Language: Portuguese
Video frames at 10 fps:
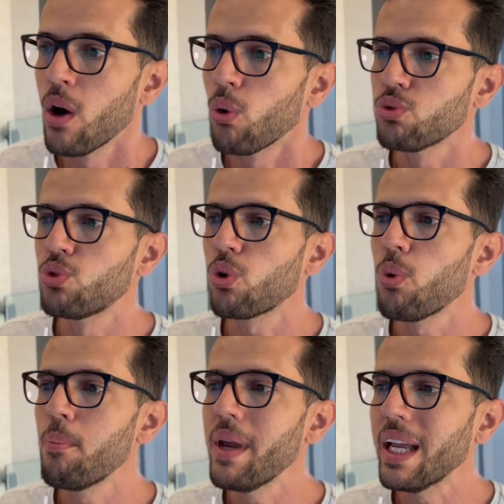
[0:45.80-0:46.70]
Os
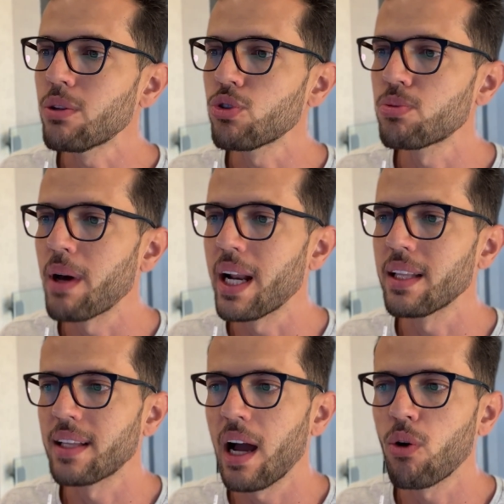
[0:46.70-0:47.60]
documentos para
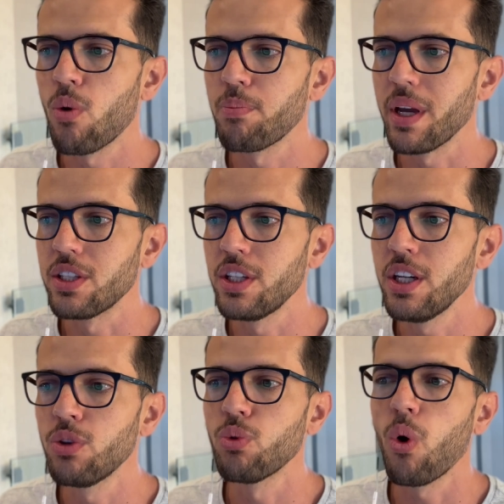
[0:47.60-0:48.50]
entrar com o
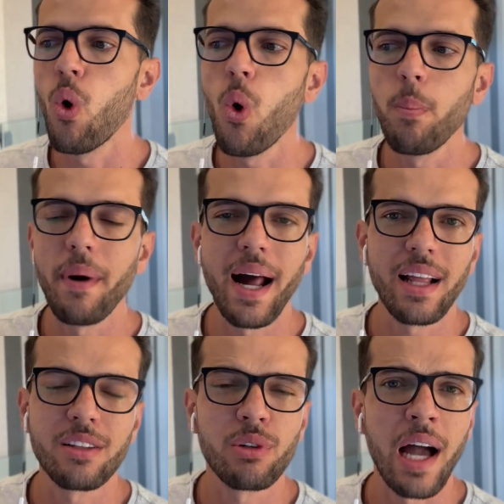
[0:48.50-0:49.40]
pedido ou
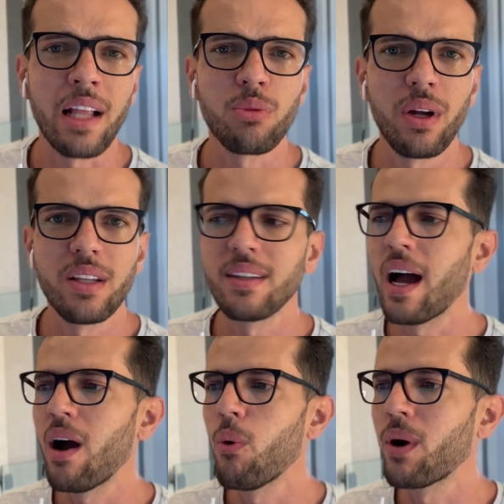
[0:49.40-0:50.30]
para
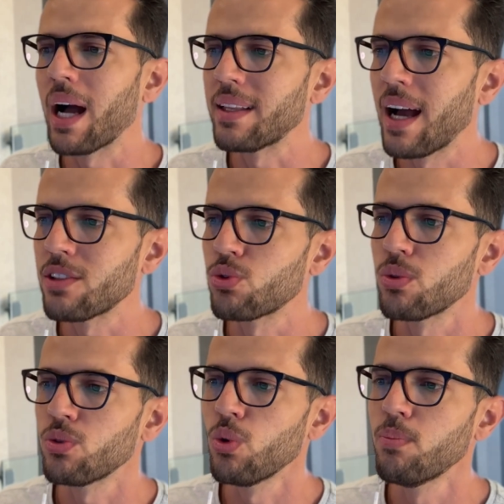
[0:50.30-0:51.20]
atualizar o cadastro
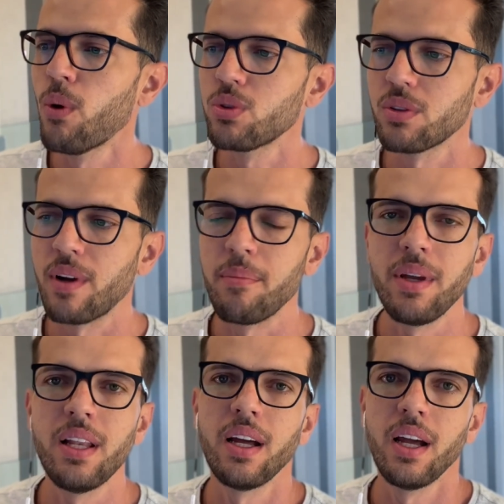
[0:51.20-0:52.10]
do Bolsa
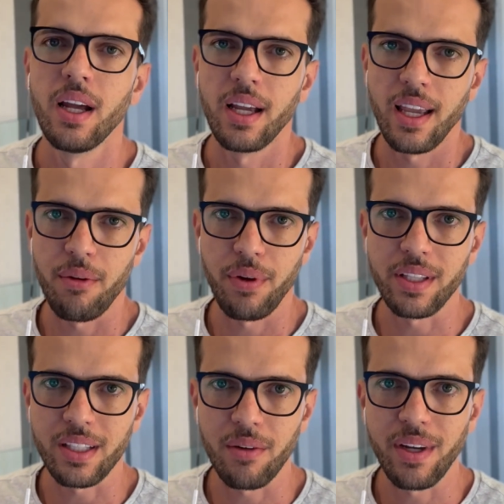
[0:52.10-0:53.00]
Família, que é feito
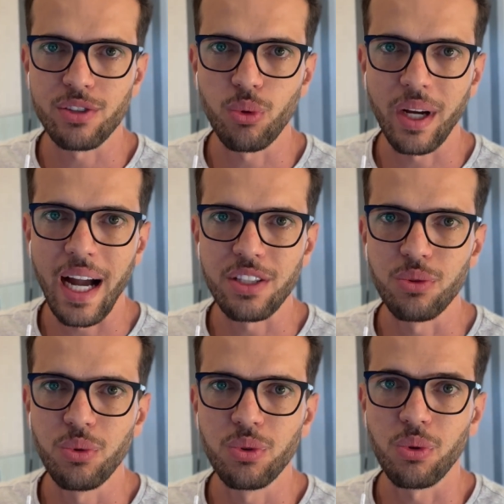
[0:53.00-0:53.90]
através do CAD
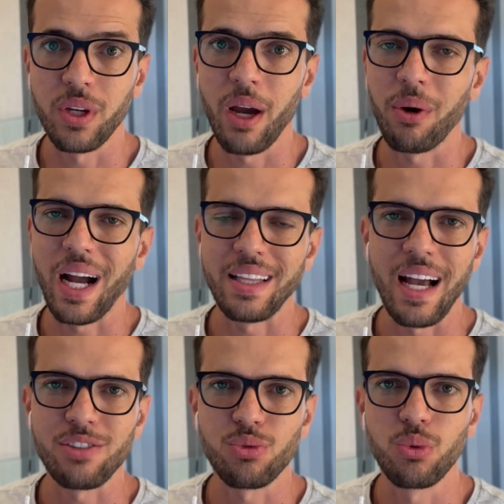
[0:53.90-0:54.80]
Único, que é o
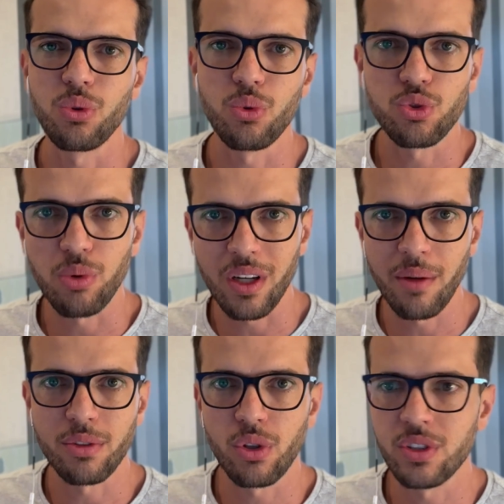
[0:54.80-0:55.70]
Cadastro Único dos
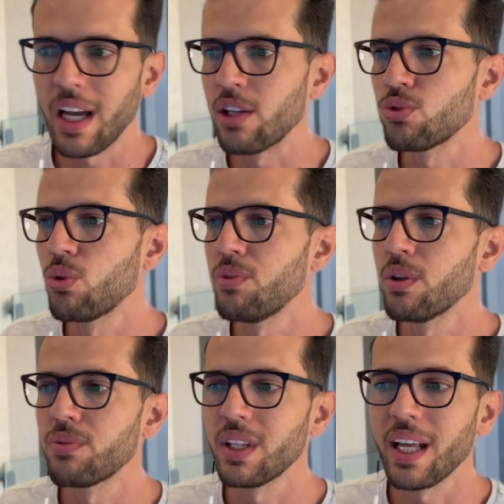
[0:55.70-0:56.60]
Programas Sociais do
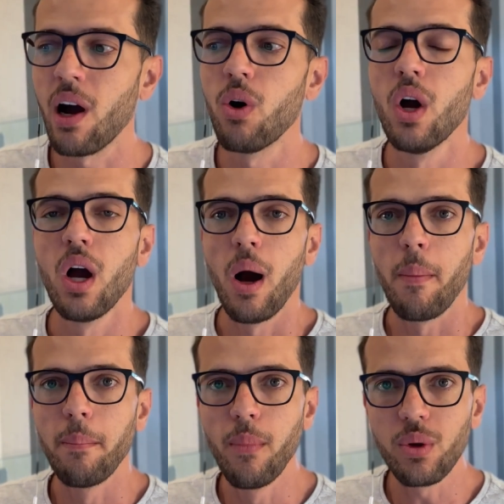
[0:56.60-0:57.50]
Governo Federal,
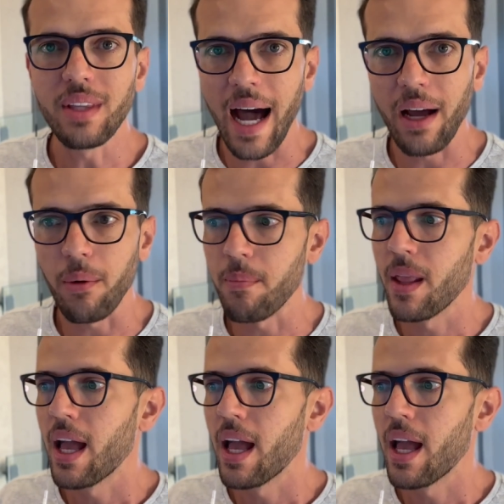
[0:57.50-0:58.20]
mudaram.